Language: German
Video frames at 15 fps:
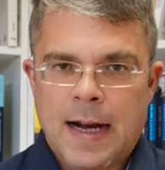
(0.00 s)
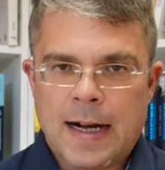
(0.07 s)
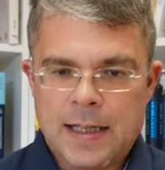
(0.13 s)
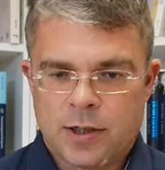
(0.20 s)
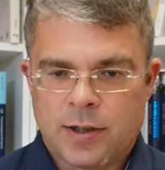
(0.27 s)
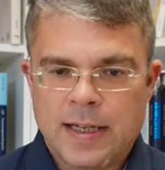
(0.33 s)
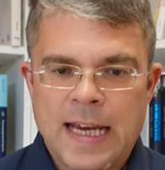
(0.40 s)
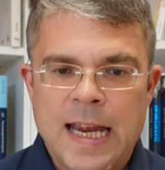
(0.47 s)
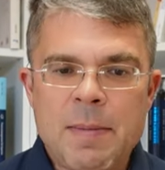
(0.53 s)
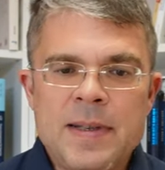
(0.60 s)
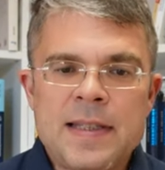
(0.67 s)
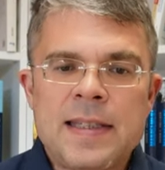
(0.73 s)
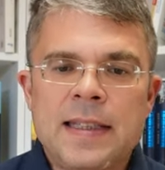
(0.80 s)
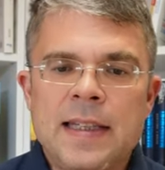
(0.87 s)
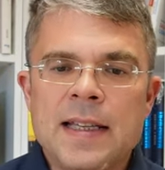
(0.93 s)
Also
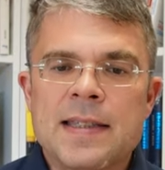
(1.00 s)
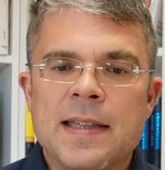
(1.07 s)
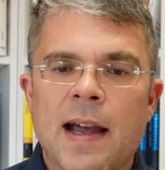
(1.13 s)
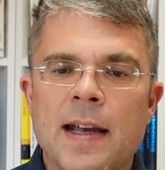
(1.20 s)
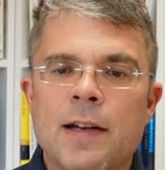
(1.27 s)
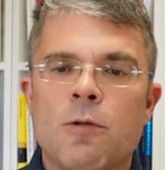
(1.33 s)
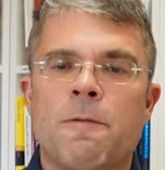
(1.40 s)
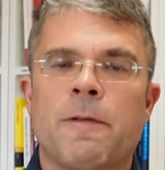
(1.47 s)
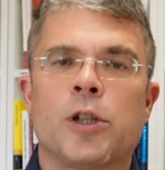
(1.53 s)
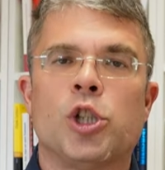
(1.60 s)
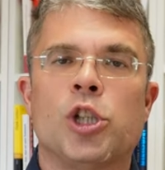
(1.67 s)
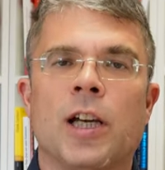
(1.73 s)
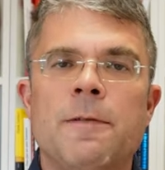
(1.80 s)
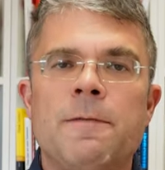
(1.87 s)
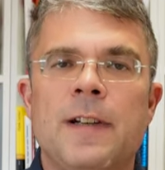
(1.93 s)
nehmen Sie die Zeit und
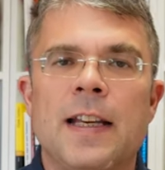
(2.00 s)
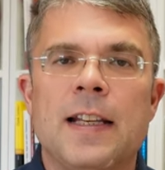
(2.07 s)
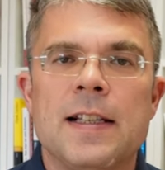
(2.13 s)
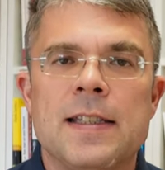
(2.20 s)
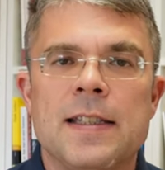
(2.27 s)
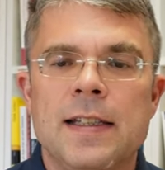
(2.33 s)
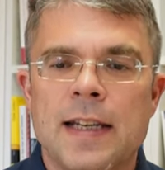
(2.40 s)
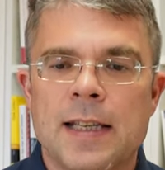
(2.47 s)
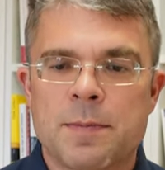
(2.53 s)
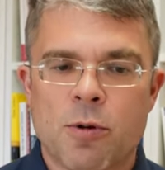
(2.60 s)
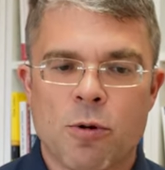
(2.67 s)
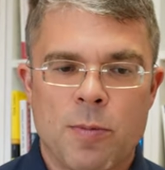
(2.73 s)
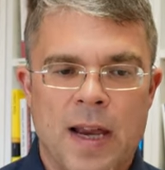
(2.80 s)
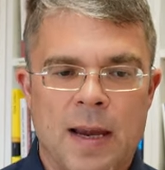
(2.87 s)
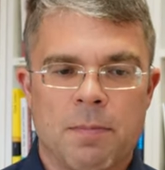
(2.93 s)
verschriftlichen Sie das
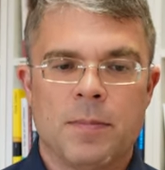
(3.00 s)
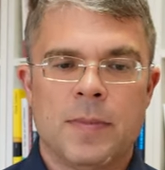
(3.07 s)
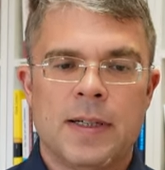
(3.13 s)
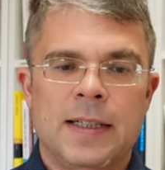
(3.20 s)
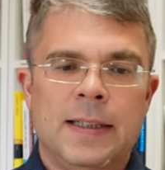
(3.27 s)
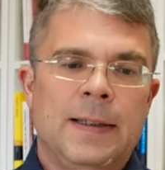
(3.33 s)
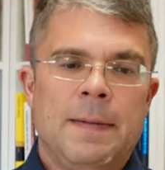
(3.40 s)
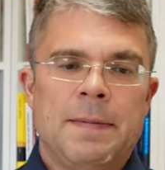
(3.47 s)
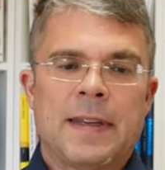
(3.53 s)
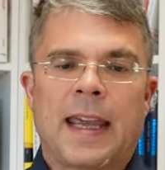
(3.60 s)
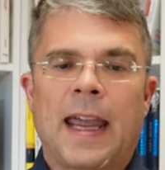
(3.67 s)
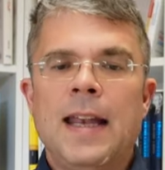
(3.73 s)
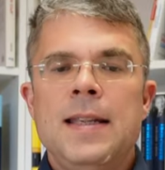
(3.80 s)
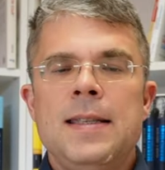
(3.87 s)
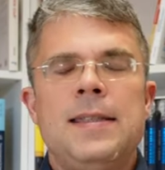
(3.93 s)
Problem.
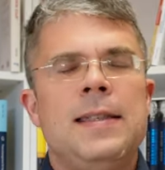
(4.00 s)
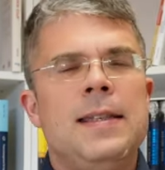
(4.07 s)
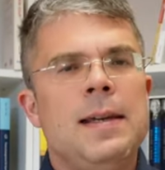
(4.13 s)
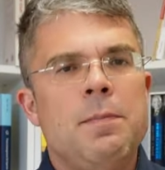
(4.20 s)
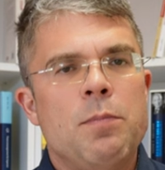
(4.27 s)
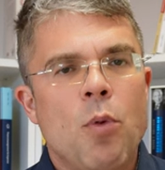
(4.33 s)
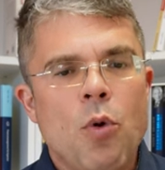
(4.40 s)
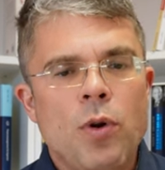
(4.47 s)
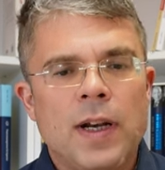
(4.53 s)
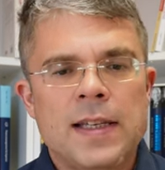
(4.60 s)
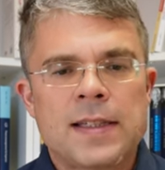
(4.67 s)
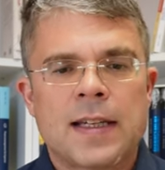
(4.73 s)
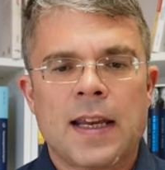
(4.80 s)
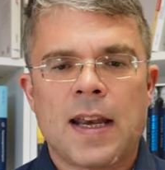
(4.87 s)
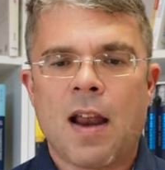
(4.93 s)
Grenzen Sie
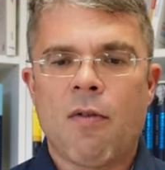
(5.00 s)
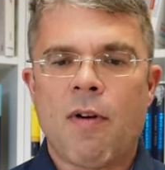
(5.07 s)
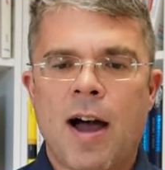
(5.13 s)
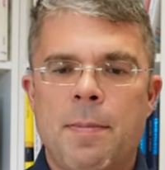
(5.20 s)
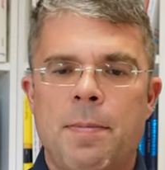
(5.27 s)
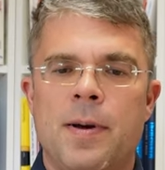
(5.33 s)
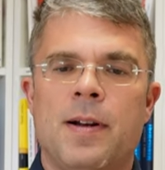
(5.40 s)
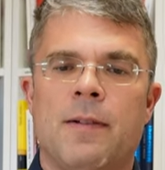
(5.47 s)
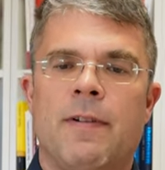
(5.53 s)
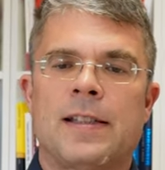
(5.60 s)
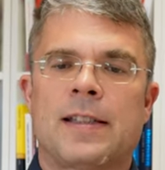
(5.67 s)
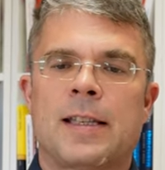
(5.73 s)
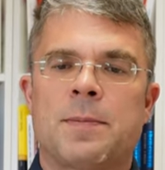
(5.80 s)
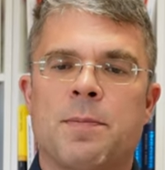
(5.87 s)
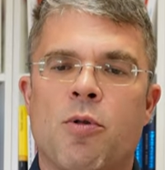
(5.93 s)
möglichst genau ab,
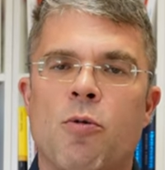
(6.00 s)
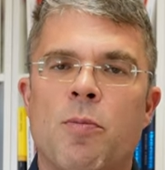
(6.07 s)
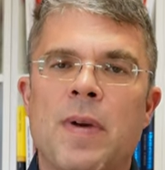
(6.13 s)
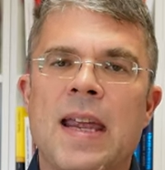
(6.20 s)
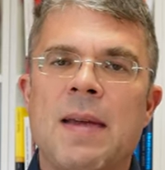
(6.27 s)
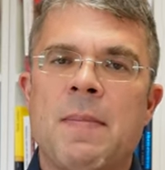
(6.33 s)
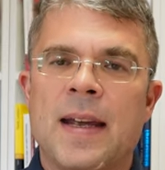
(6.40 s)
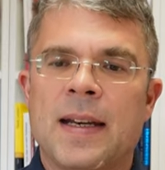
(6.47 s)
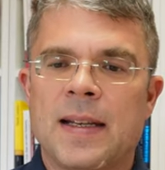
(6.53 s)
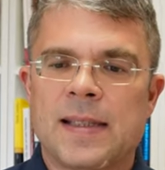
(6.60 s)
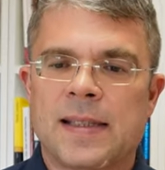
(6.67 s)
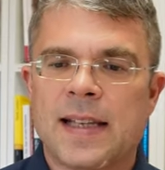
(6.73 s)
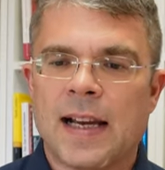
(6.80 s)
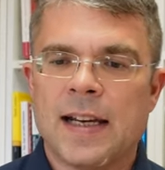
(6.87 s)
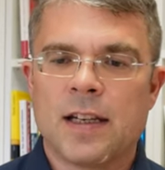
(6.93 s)
was das Problem hätte
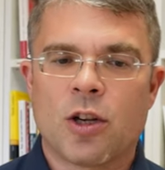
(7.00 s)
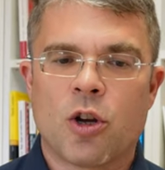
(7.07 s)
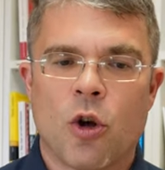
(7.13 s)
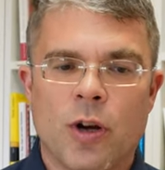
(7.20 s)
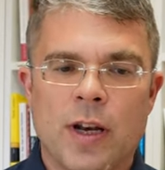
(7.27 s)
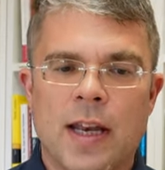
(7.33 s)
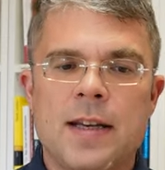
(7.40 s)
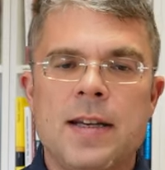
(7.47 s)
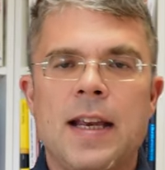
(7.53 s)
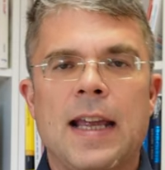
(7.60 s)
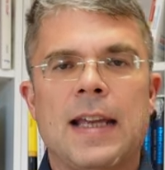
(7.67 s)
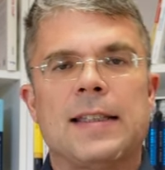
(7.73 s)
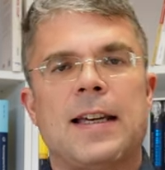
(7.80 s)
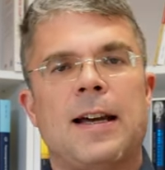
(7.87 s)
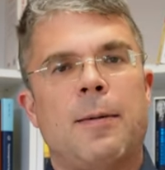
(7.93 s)
sein können, es
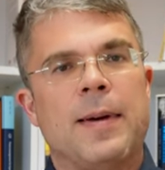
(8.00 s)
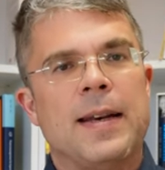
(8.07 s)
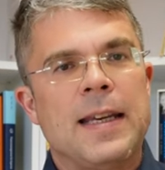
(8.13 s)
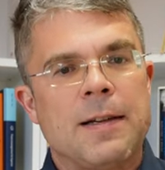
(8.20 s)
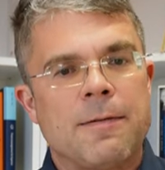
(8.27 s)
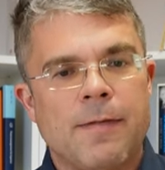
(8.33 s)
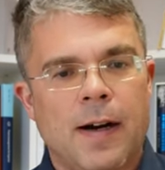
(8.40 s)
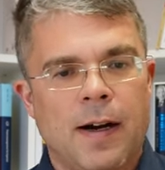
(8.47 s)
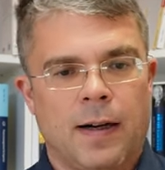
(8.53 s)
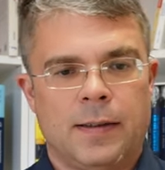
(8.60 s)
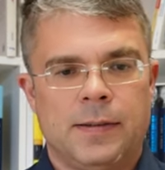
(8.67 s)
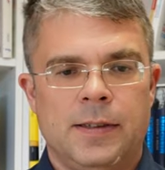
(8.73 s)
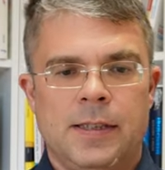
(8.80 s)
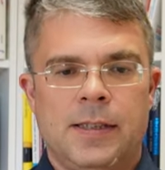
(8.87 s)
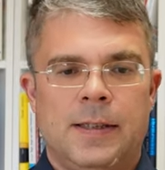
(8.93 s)
äh, aber nicht war.